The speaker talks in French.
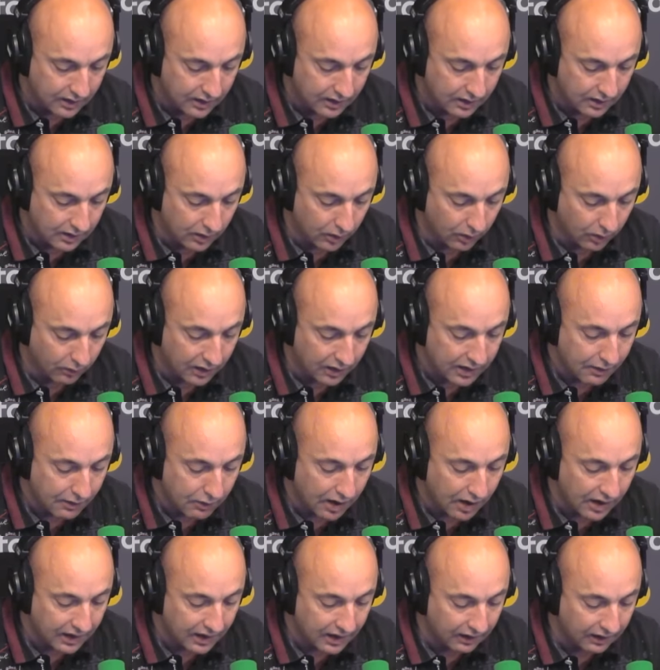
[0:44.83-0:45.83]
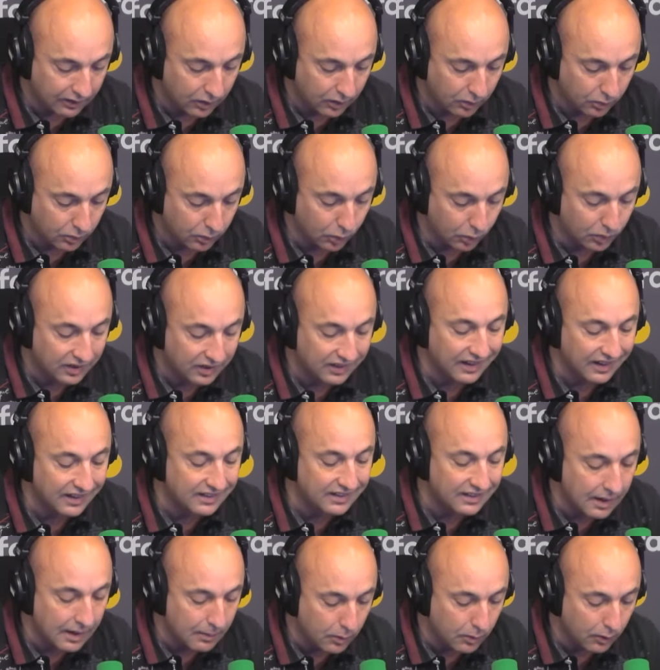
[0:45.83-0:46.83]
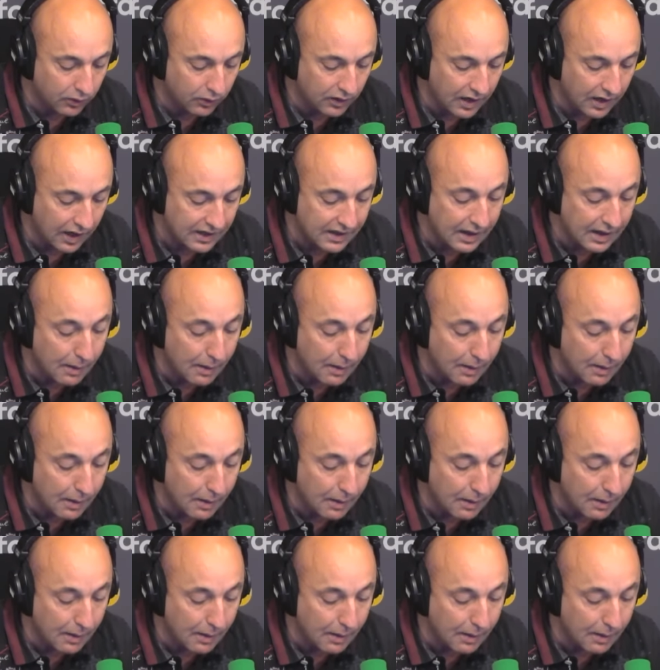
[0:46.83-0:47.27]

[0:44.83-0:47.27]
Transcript: il devrait y avoir la création de 16e de finale.